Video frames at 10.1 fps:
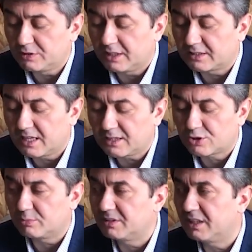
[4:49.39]
делать так,
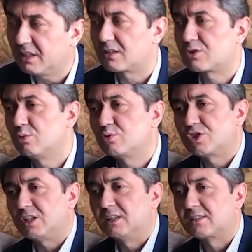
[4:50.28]
чтобы ты хорошо
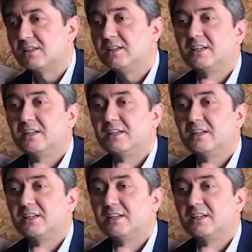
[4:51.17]
училась?